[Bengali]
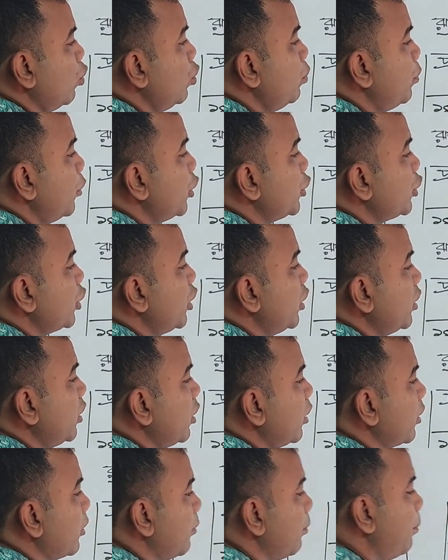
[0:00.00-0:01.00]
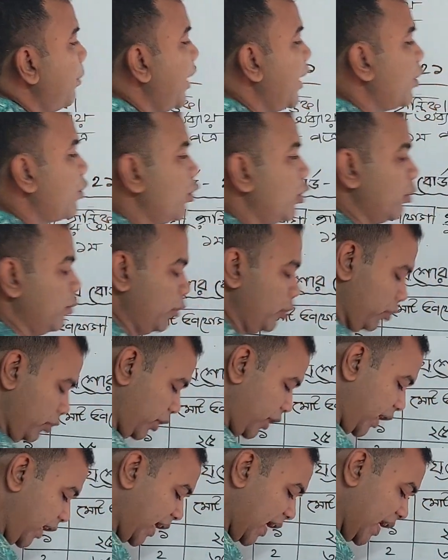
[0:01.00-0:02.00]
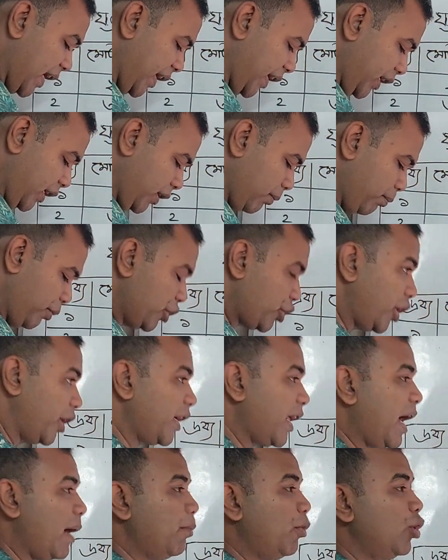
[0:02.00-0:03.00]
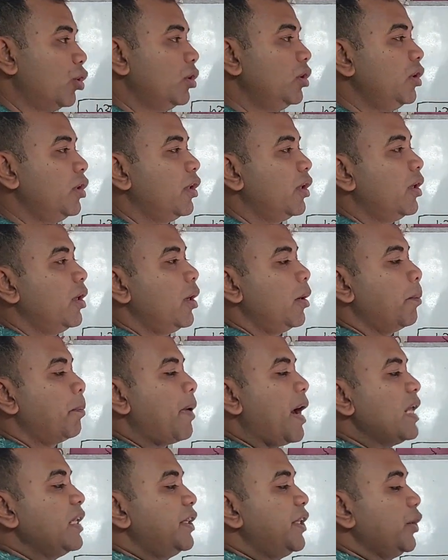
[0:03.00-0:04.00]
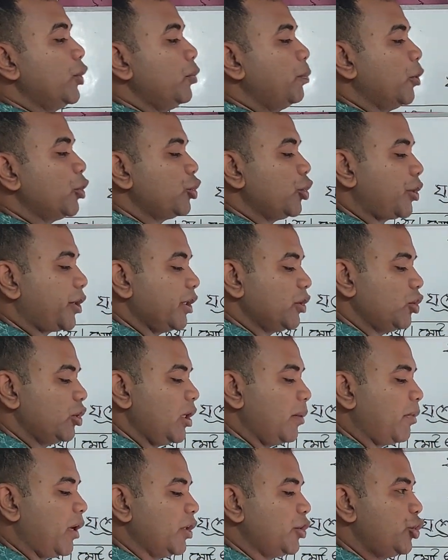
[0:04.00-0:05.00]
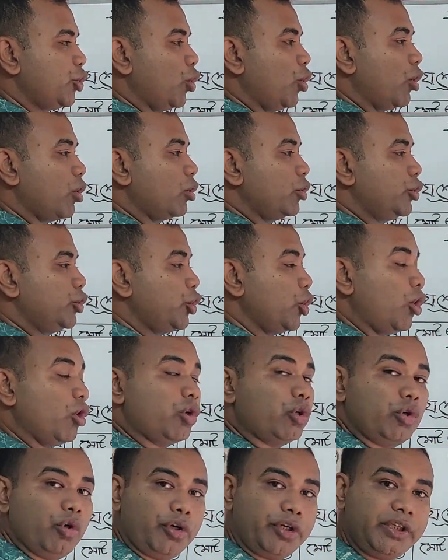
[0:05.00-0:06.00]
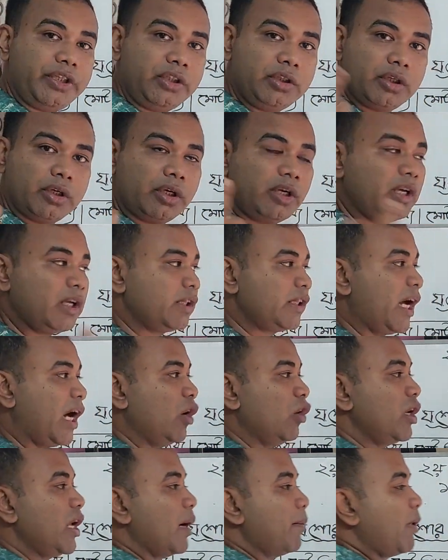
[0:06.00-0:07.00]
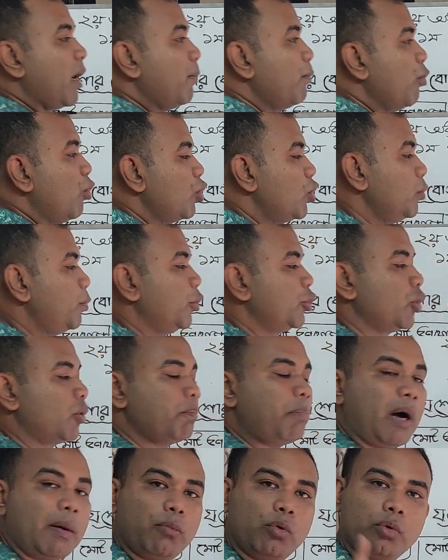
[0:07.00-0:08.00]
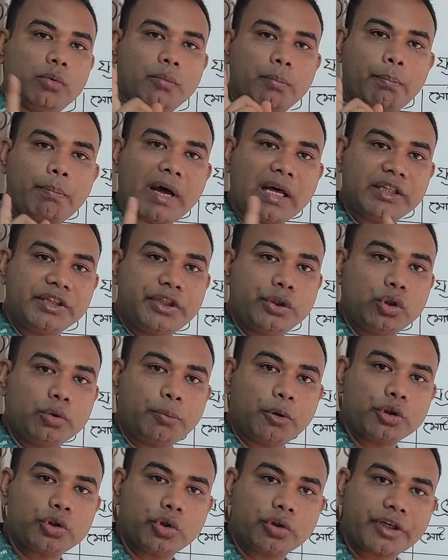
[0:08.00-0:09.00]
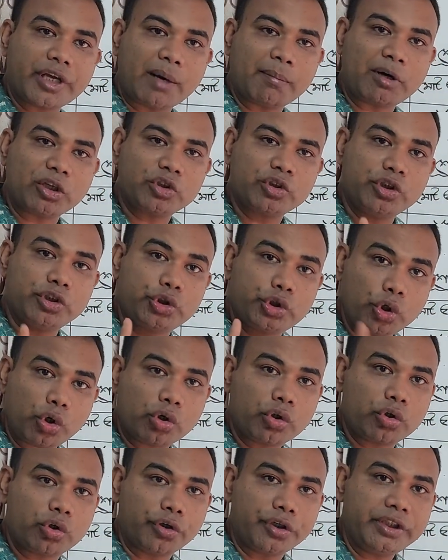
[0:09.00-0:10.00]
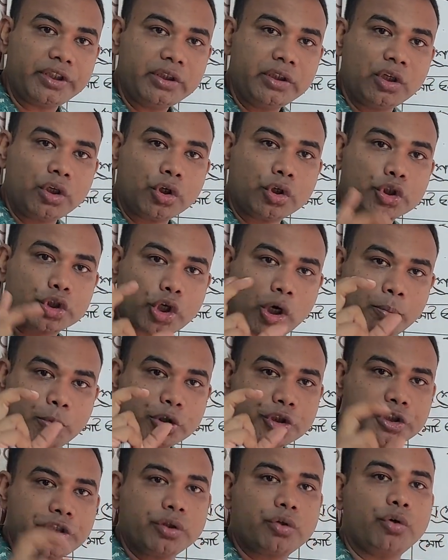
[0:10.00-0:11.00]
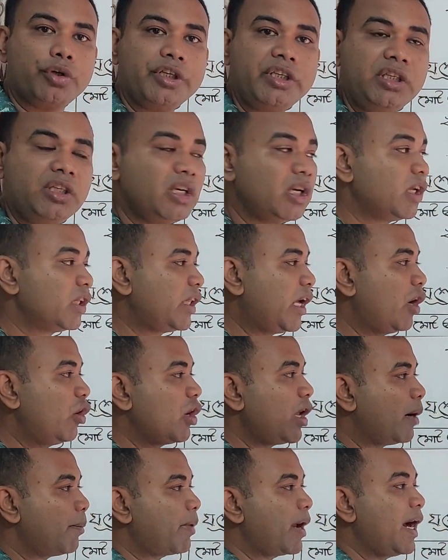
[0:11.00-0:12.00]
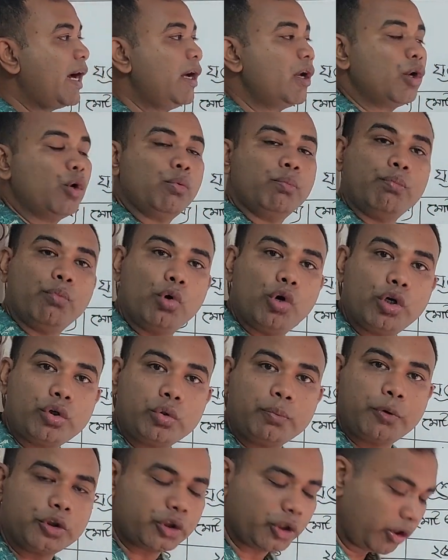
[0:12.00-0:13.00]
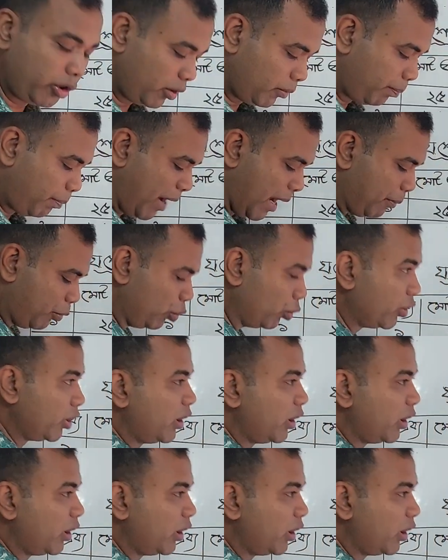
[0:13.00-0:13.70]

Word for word: উপযোগ বের করব এখানে বিষয়টা এমন প্রান্তিক উপযোগকে যদি আমরা যোগ যোগ করি তাহলে আমরা মোট উপযোগ পাবো প্রান্তিক উপযোগকে আমরা যদি যোগ করি সমষ্টি করি তাহলে আমরা মোট উপযোগ পাব